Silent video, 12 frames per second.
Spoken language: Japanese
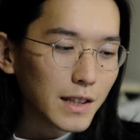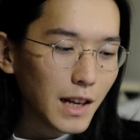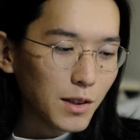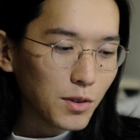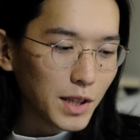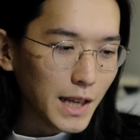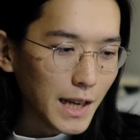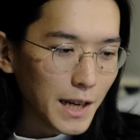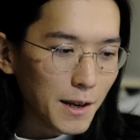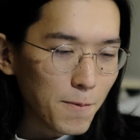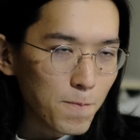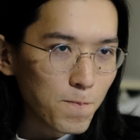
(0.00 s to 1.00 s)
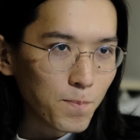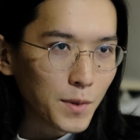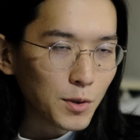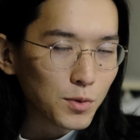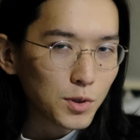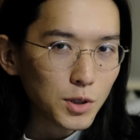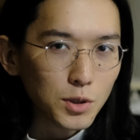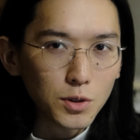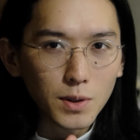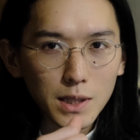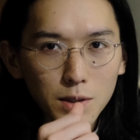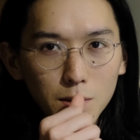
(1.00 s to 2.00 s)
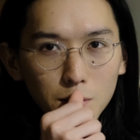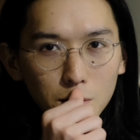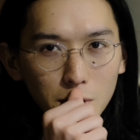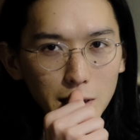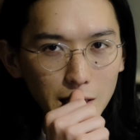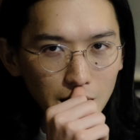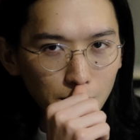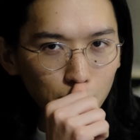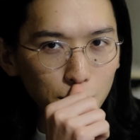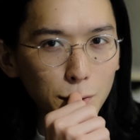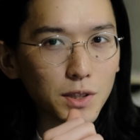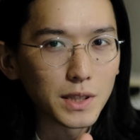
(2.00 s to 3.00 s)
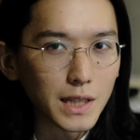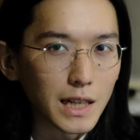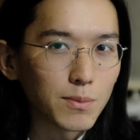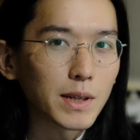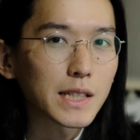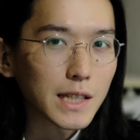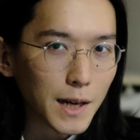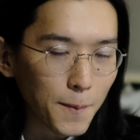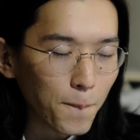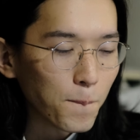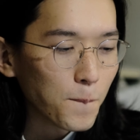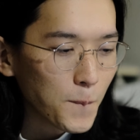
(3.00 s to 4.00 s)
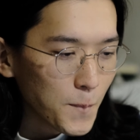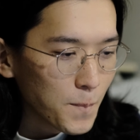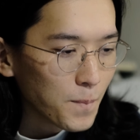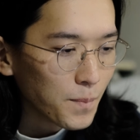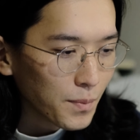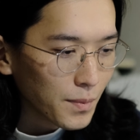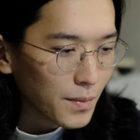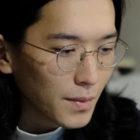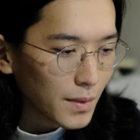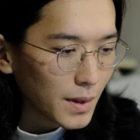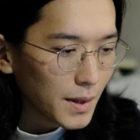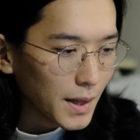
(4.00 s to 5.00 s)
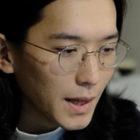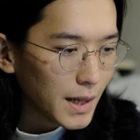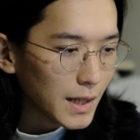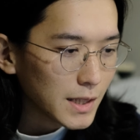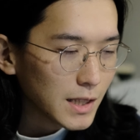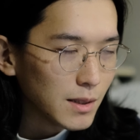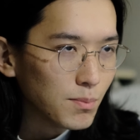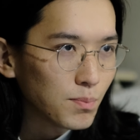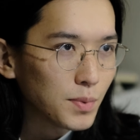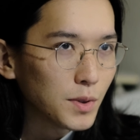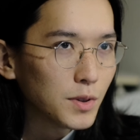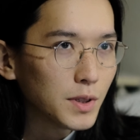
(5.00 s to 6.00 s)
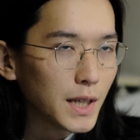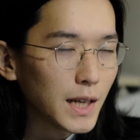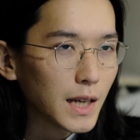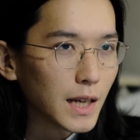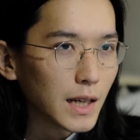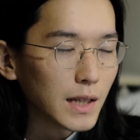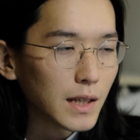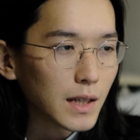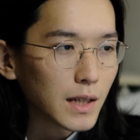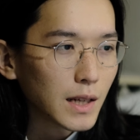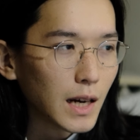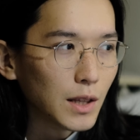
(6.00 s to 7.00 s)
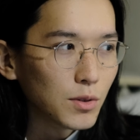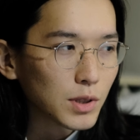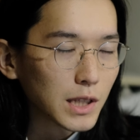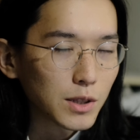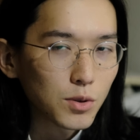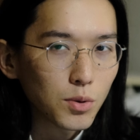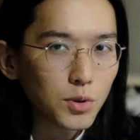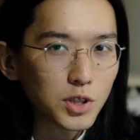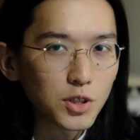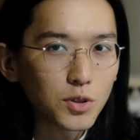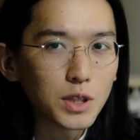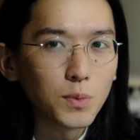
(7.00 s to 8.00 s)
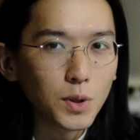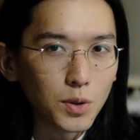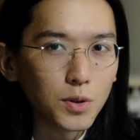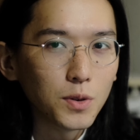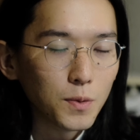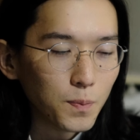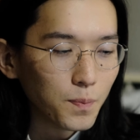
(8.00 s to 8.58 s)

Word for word: なので、服装はすごいシンプルになりました。で、シンプルで、着心地のいいもの。